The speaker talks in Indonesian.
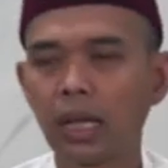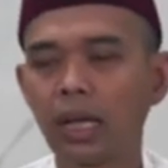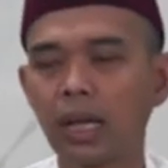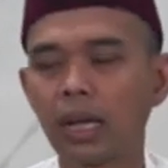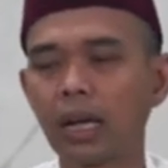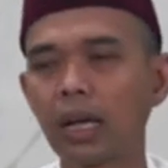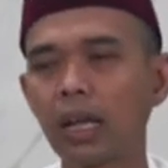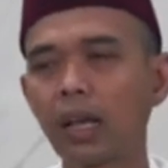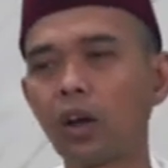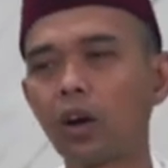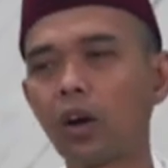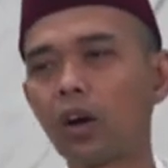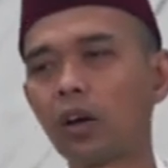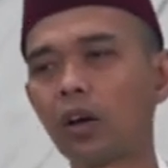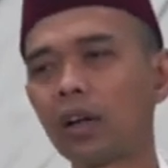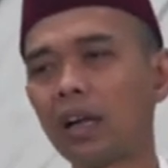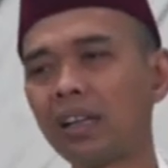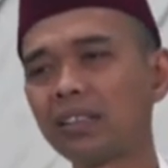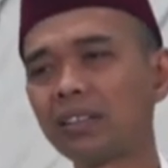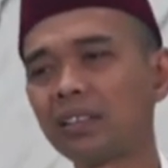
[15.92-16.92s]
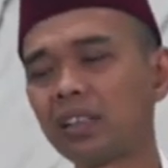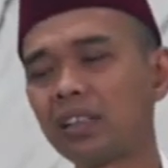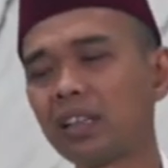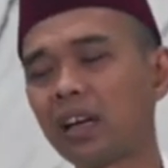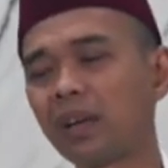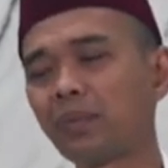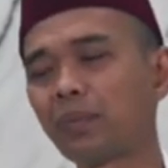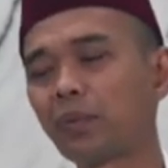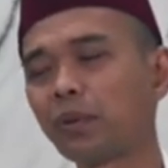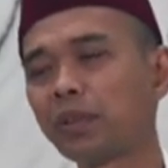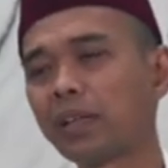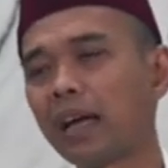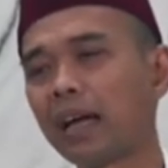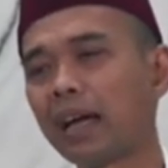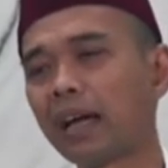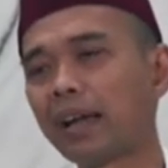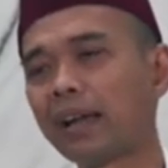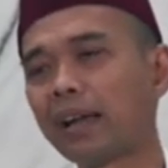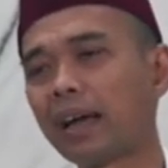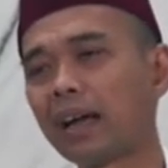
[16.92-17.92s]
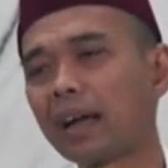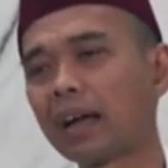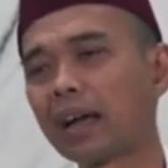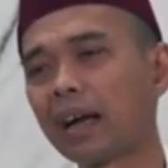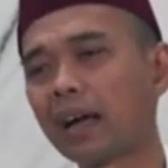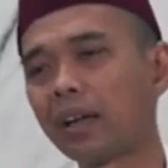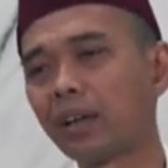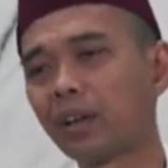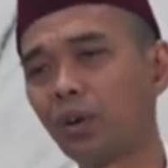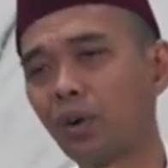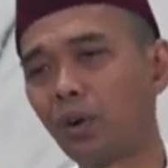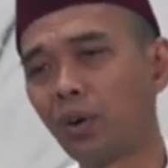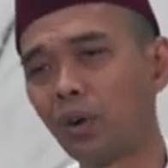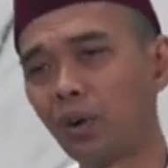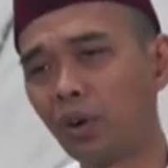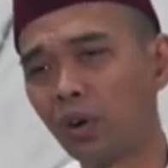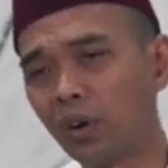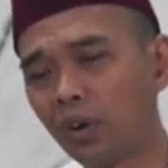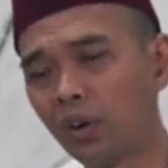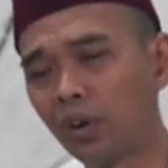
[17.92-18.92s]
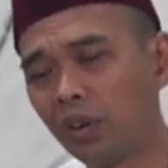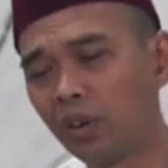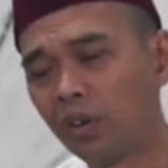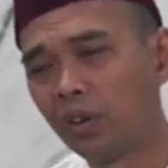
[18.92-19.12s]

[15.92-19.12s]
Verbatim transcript: Kalau orang tidak punya anak kandung,